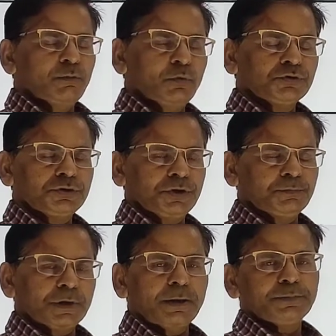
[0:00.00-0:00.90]
मुक्ति
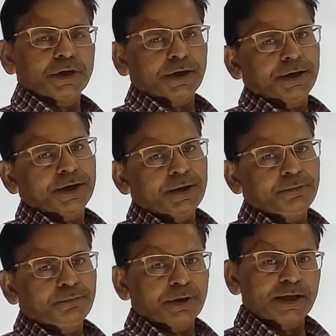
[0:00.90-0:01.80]
प्राप्त करने का
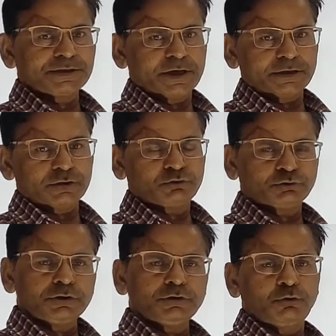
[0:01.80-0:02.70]
प्रयास किया था
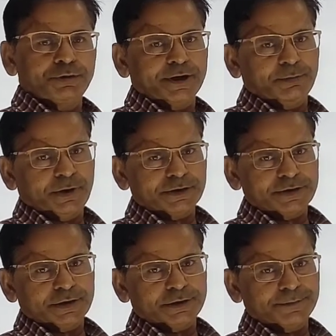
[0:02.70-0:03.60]
स्वतंत्र होने का प्रयास
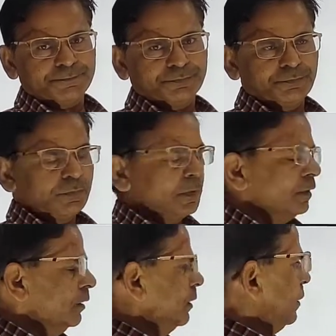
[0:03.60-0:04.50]
किया था
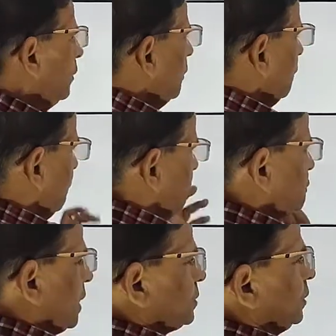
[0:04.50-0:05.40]

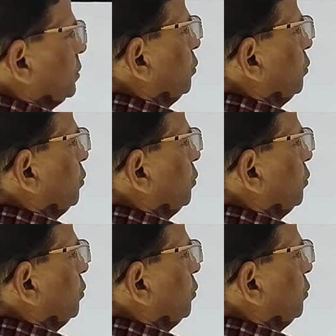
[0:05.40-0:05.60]
ब्रिटिश शासन के